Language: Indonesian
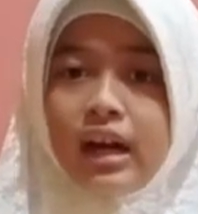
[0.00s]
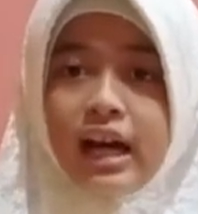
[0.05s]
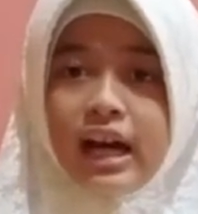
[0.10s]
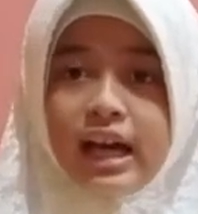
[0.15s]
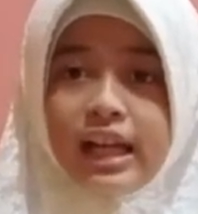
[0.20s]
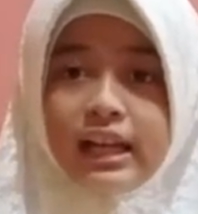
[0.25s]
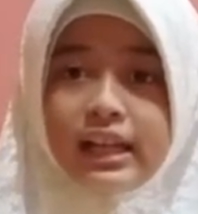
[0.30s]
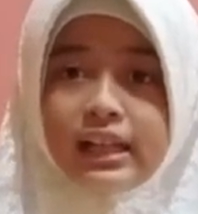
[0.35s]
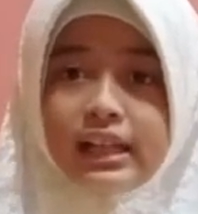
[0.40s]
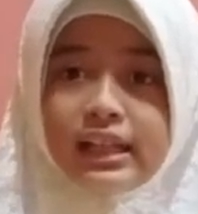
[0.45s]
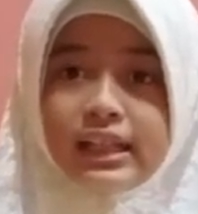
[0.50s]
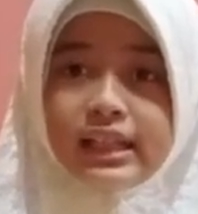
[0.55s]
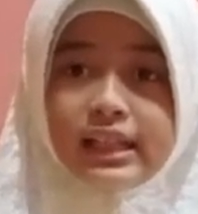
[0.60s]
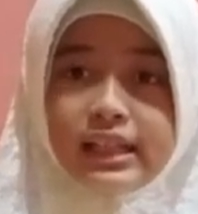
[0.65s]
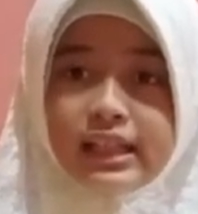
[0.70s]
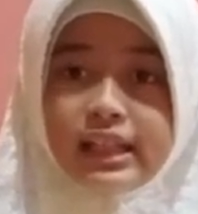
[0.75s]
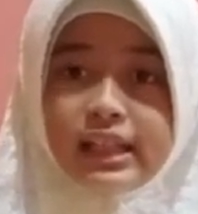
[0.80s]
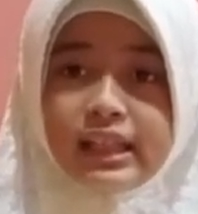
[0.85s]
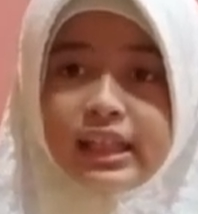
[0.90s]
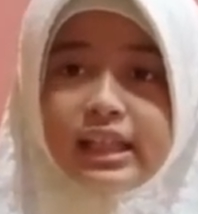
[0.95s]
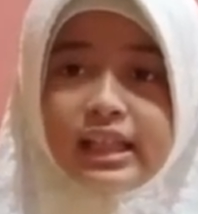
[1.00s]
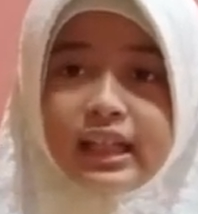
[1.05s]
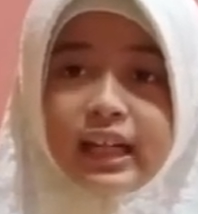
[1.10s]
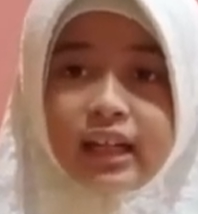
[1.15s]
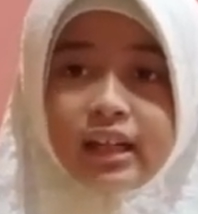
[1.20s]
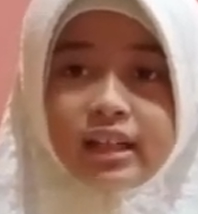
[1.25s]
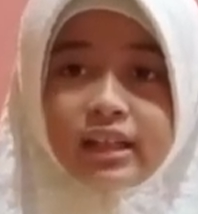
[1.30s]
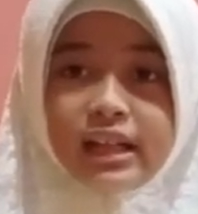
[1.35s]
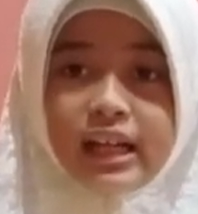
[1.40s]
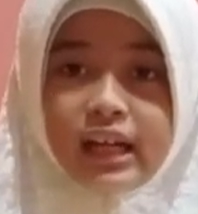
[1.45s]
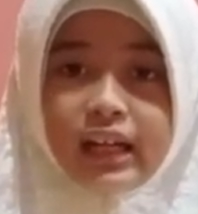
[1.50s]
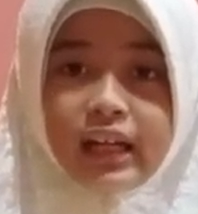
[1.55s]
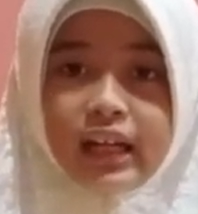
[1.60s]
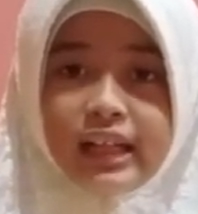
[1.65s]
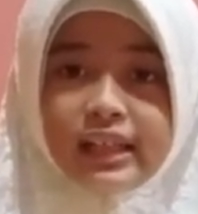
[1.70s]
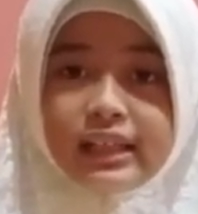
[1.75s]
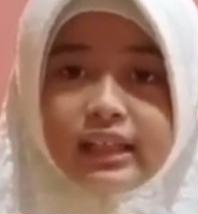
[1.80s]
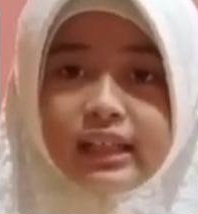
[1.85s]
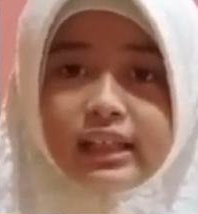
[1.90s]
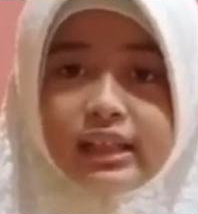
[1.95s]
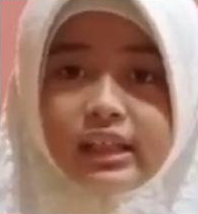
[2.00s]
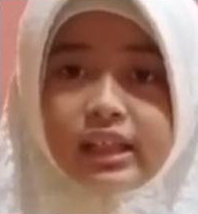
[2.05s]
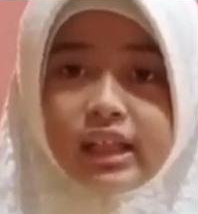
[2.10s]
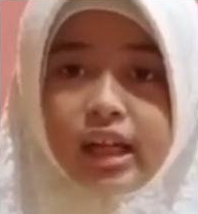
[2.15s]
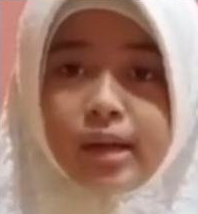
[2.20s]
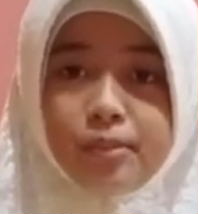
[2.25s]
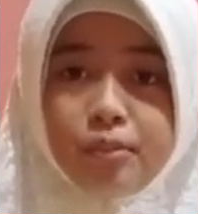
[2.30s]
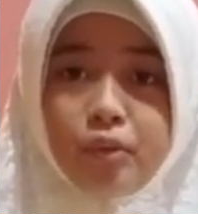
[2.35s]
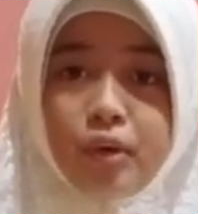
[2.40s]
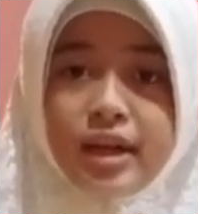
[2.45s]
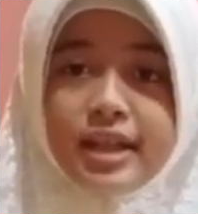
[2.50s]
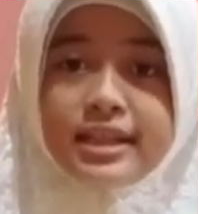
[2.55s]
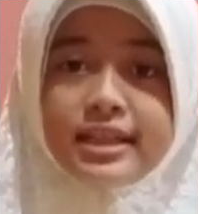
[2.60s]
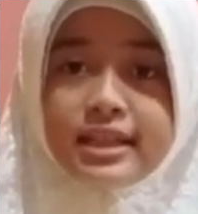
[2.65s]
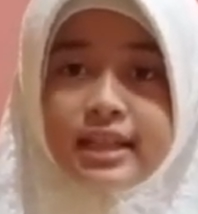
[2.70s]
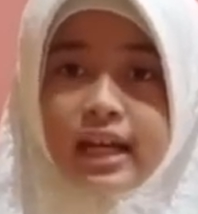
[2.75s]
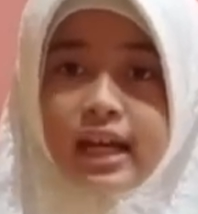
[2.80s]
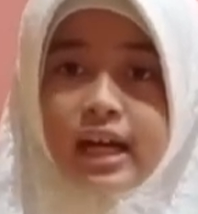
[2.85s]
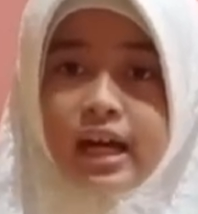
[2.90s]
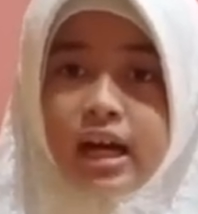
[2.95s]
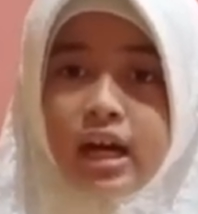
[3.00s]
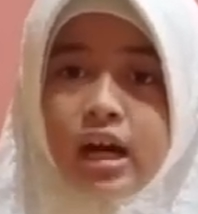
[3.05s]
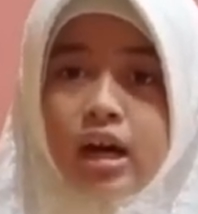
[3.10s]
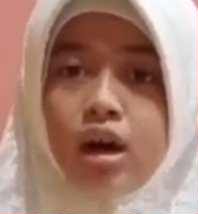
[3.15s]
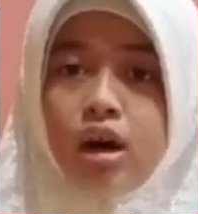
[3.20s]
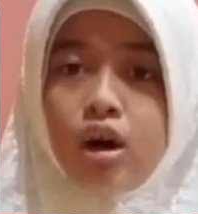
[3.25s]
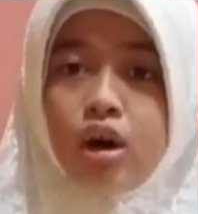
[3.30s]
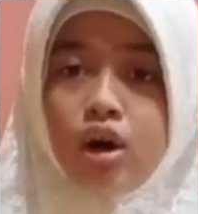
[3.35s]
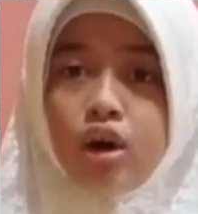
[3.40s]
Hal ini dikarenakan ketika puasa,